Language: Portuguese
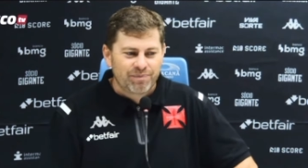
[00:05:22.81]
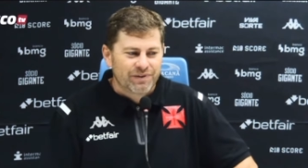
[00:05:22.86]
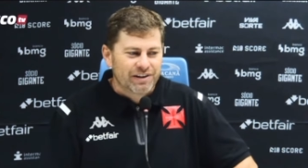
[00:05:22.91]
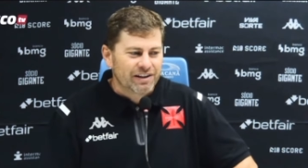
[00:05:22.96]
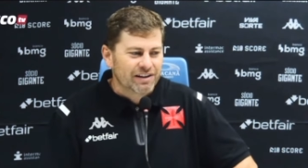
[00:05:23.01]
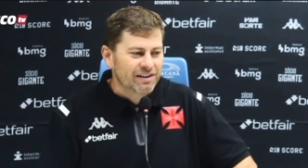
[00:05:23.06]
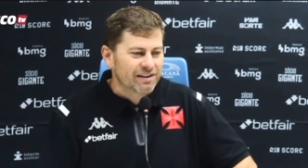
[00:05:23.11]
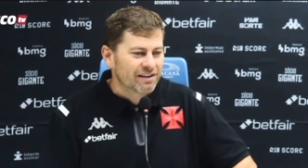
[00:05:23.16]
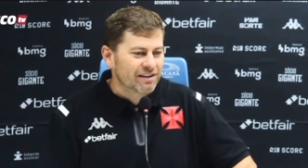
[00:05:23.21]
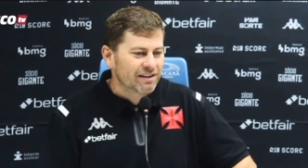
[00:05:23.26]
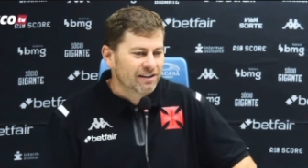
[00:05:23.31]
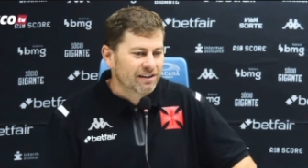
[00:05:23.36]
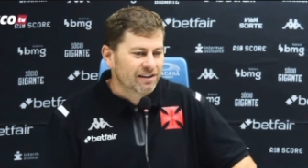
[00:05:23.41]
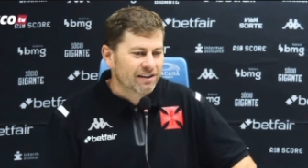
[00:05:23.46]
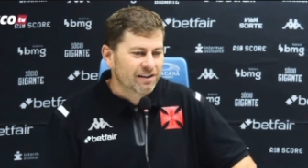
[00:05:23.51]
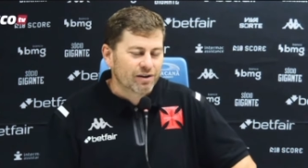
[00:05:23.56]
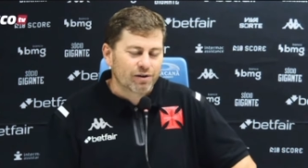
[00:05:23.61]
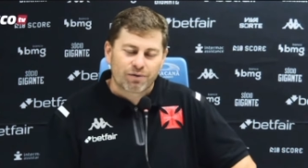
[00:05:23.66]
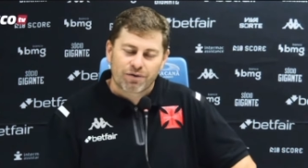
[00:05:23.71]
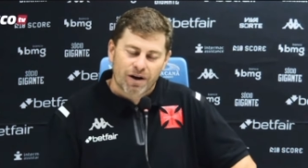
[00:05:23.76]

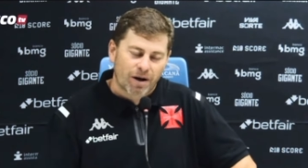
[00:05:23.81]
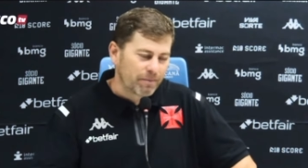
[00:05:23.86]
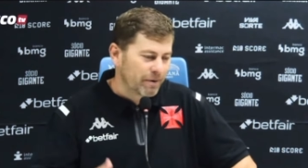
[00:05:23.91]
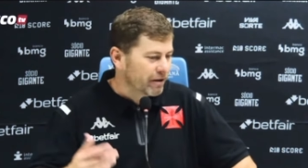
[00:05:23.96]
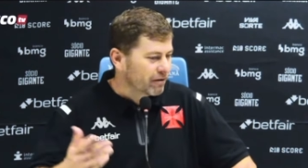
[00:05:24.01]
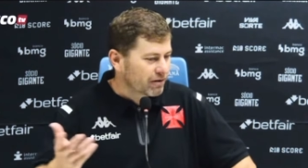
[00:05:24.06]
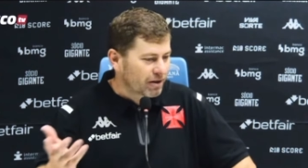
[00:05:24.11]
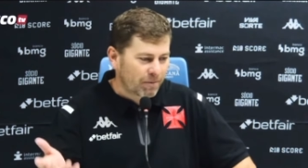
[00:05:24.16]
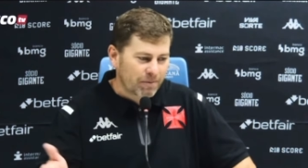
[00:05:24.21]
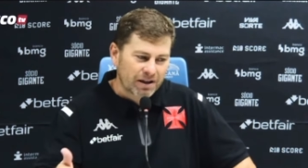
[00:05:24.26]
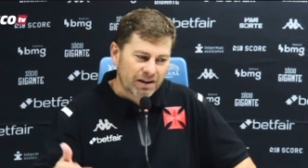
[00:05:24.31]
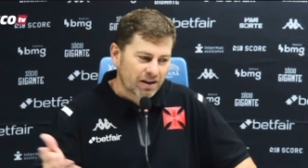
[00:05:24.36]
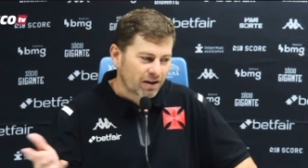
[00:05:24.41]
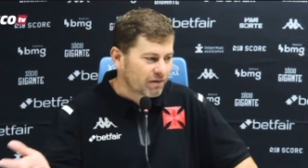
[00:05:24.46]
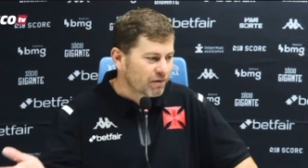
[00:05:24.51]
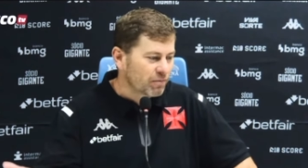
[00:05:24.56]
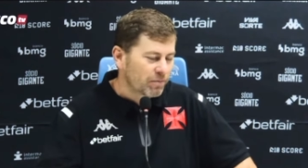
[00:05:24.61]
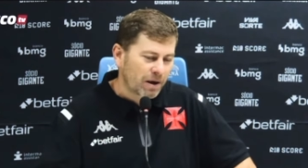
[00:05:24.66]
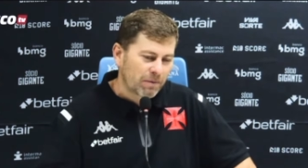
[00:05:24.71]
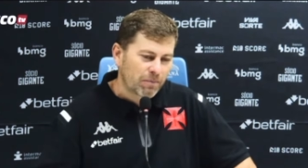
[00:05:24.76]
E, e o Flamengo também
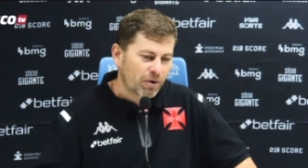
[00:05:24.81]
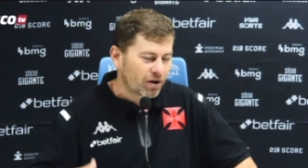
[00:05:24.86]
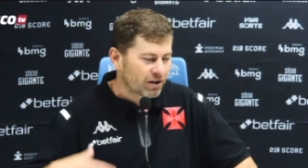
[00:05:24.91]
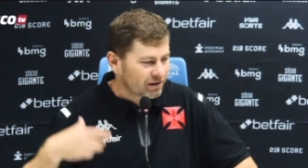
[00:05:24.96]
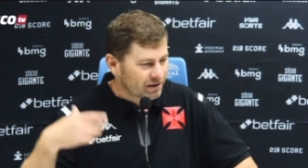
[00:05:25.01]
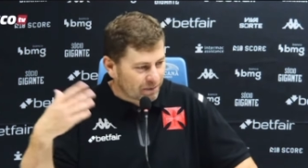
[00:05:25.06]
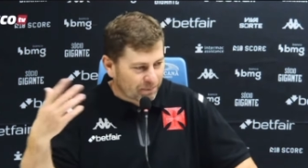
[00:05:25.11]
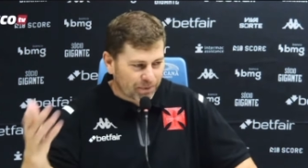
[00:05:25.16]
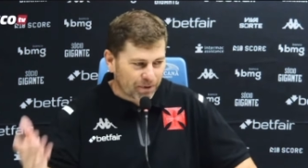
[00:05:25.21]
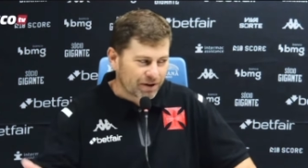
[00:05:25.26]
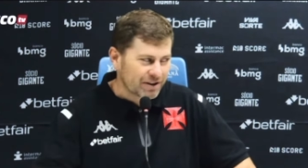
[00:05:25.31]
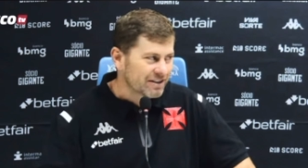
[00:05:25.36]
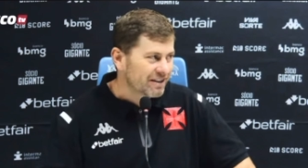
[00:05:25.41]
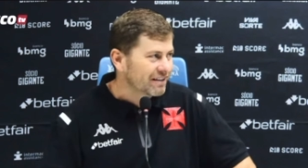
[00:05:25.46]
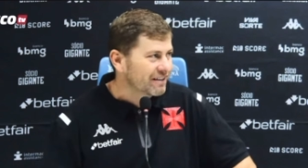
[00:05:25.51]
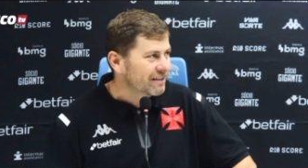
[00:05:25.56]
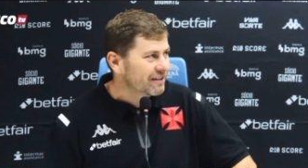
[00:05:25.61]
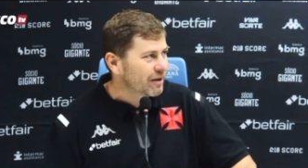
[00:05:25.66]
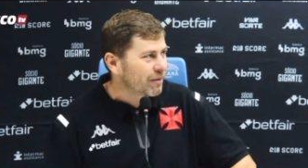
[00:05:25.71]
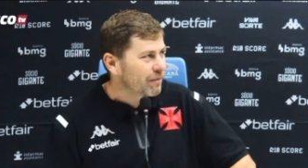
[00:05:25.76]
teve uma bola depois
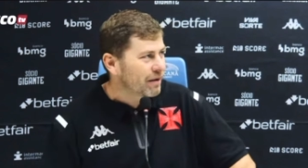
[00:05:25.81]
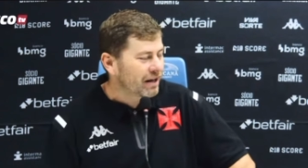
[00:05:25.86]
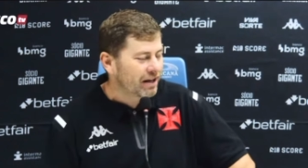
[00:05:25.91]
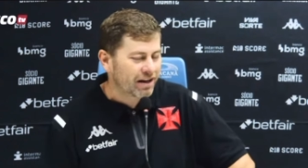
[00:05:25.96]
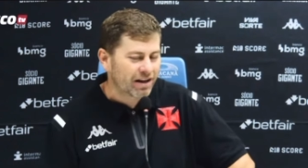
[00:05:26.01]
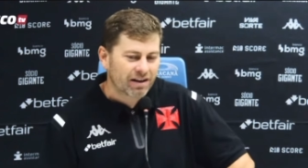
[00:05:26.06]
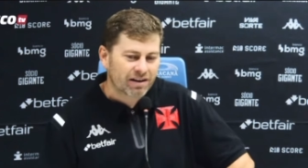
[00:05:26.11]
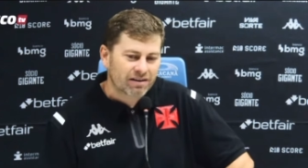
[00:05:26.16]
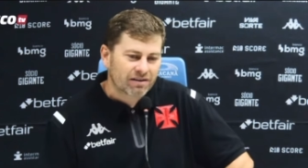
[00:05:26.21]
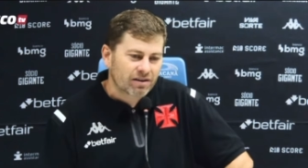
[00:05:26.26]
ainda também.